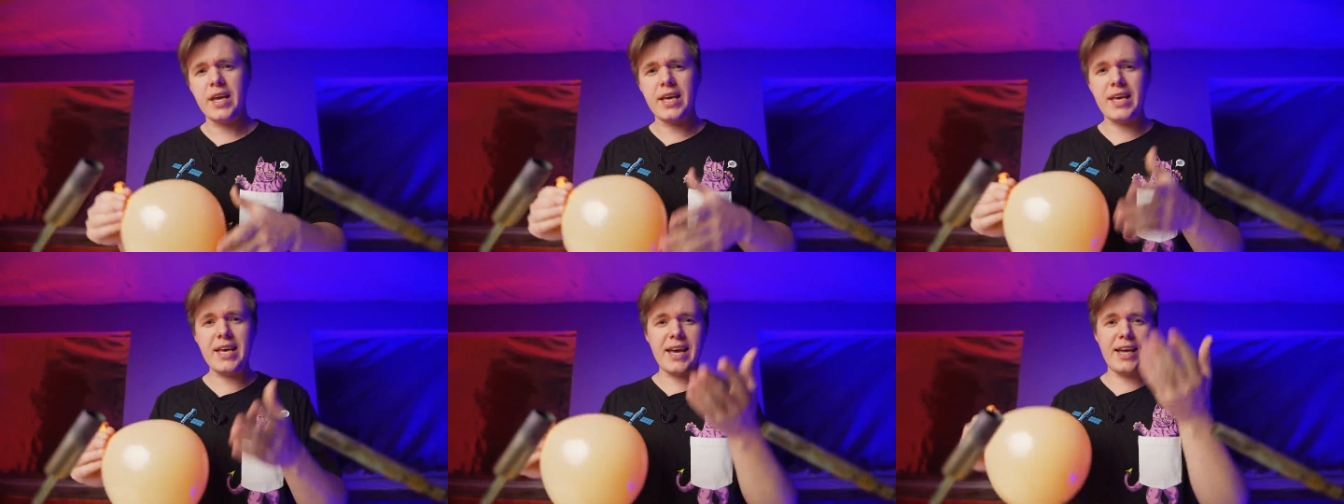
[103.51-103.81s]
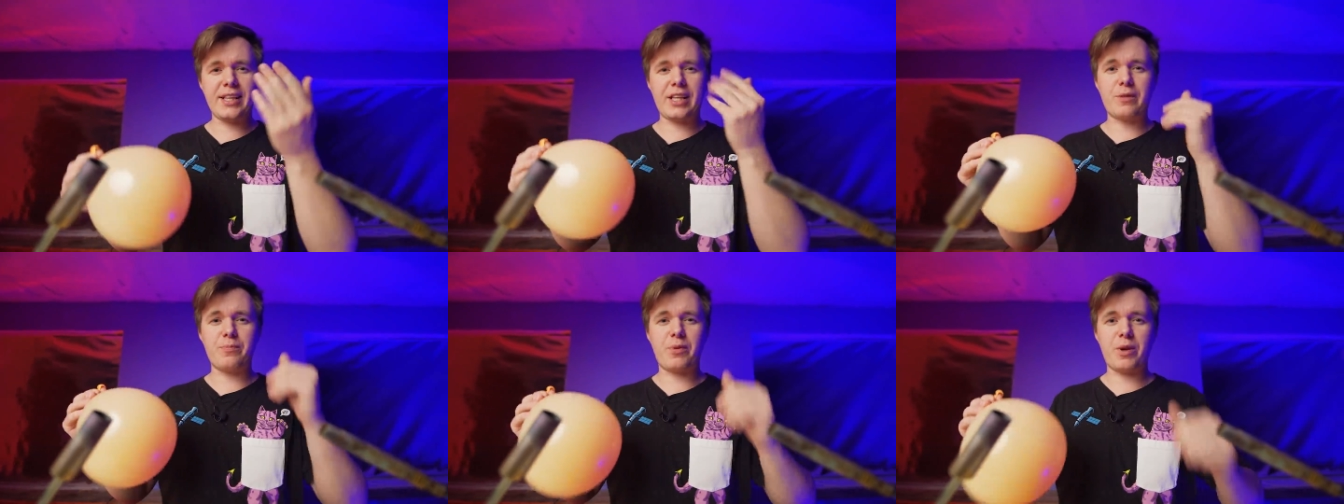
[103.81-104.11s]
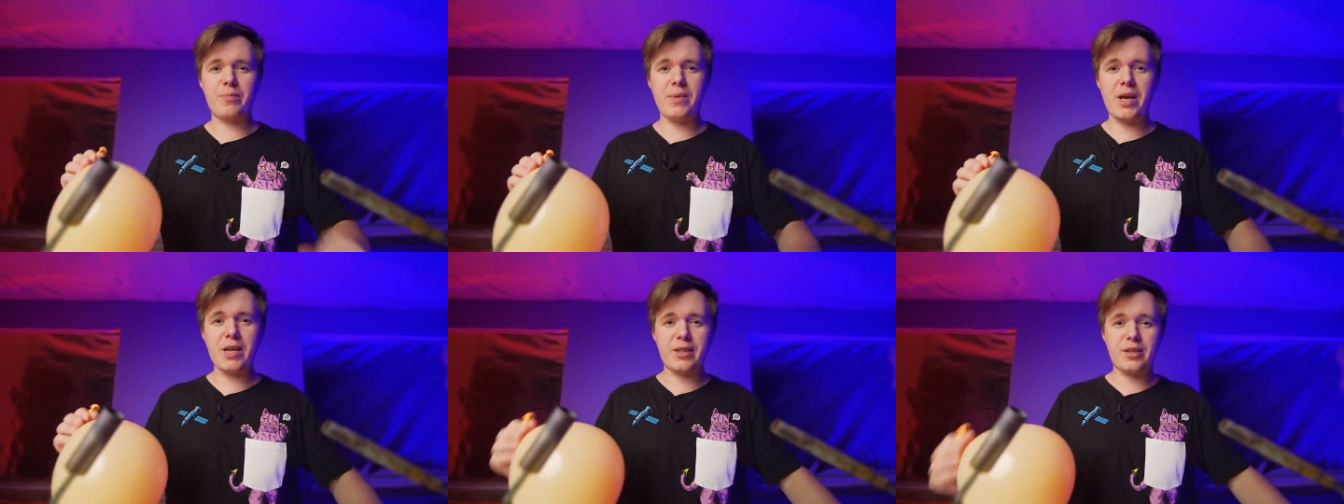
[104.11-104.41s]
И этот
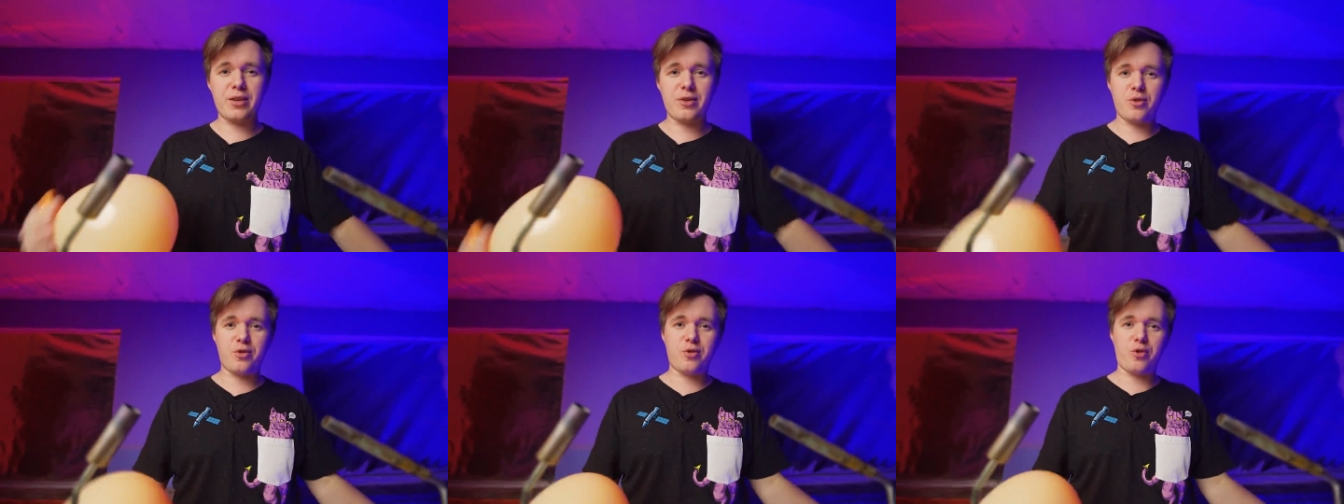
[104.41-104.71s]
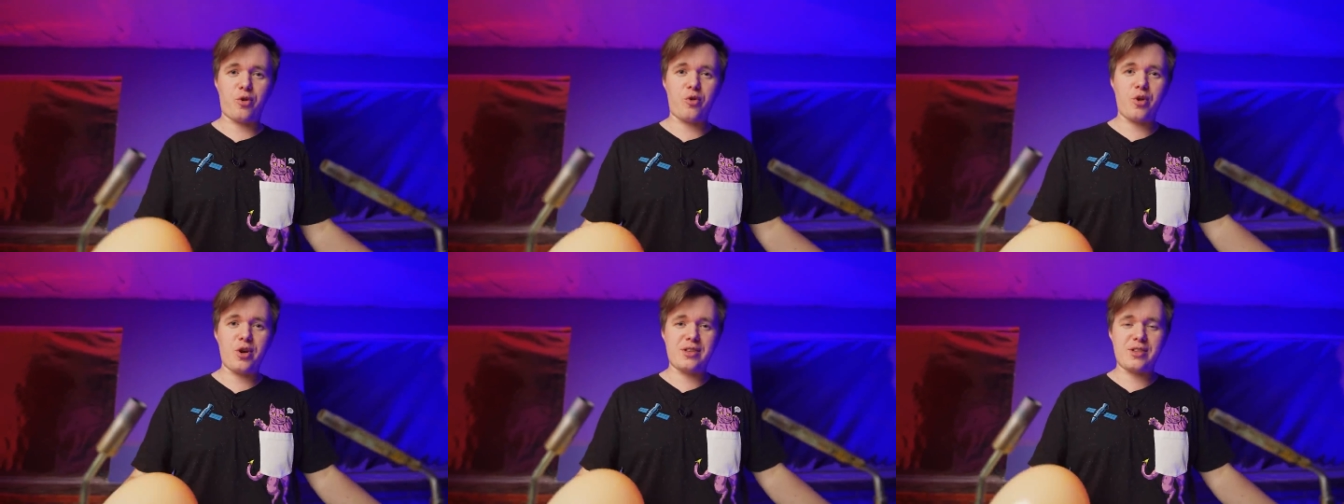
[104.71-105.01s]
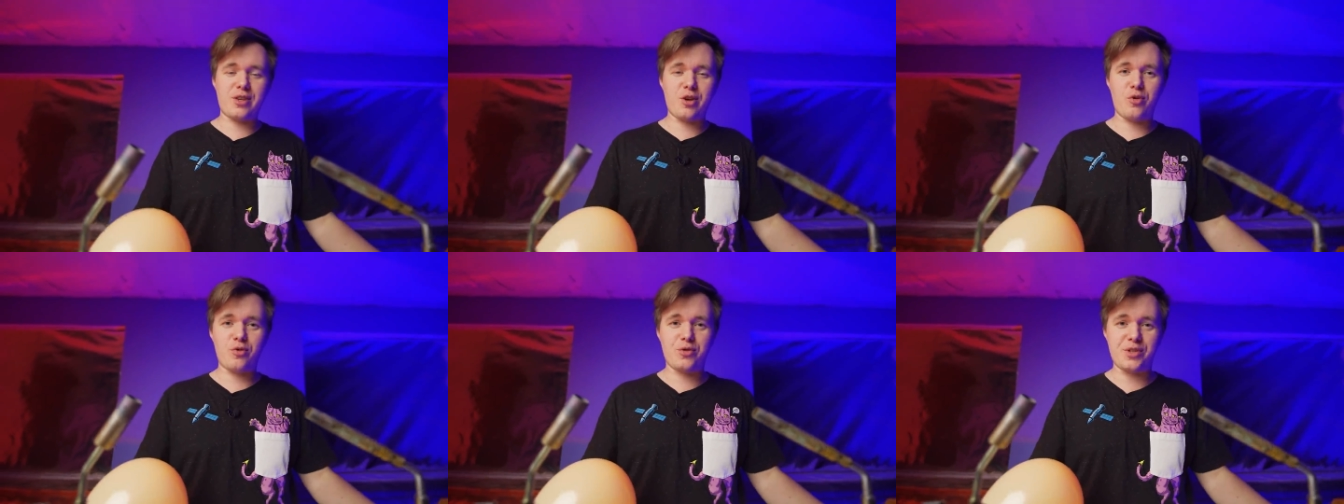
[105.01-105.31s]
предмет
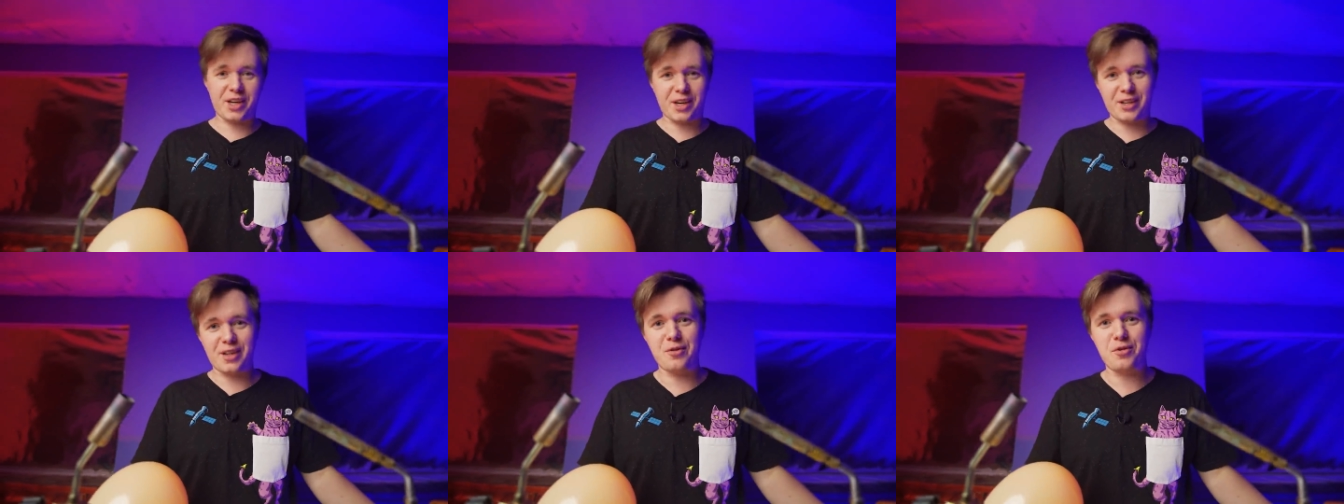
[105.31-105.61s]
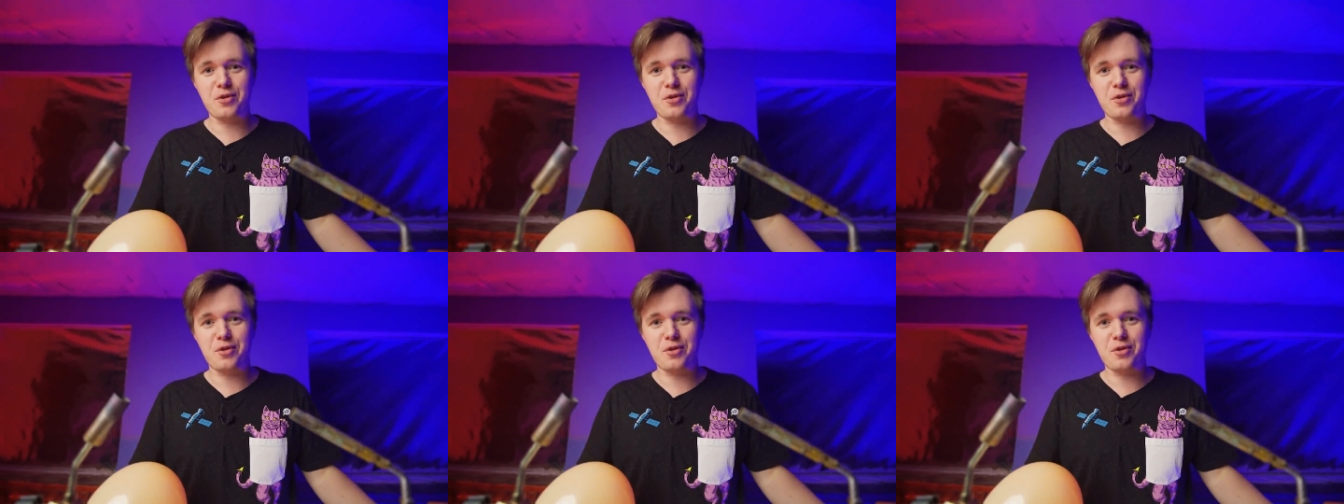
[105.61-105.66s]
кроется у всех на